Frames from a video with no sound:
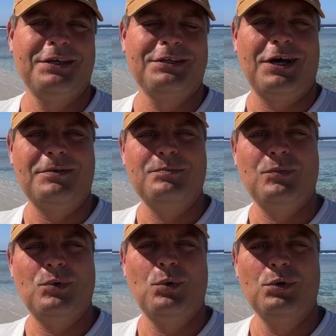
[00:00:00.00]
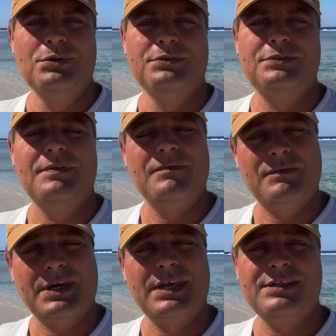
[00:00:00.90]
Ja, und
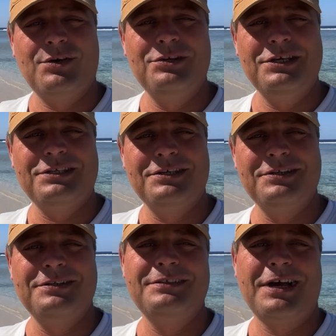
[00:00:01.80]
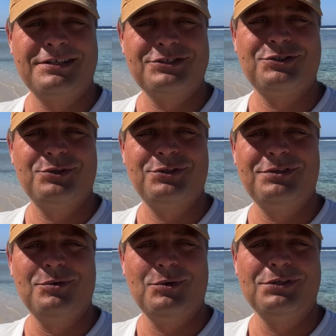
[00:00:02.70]
vergesst auch nicht, ein Dankeschön
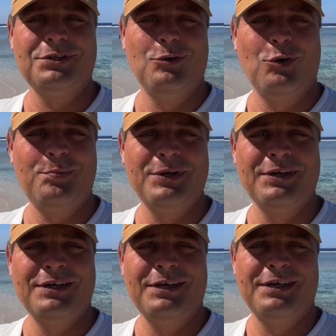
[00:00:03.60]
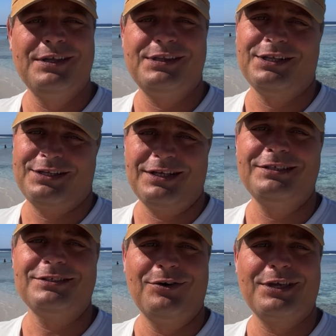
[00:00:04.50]
und ein Lob ist
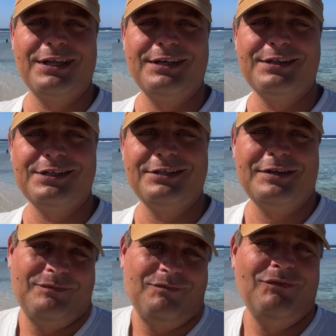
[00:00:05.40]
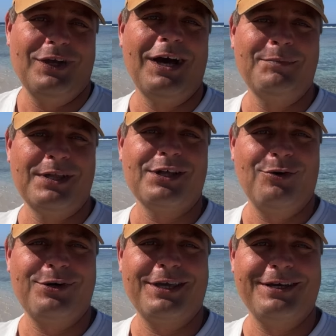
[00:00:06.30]
sicherlich auch gerne gesehen, denn wir haben das ja auch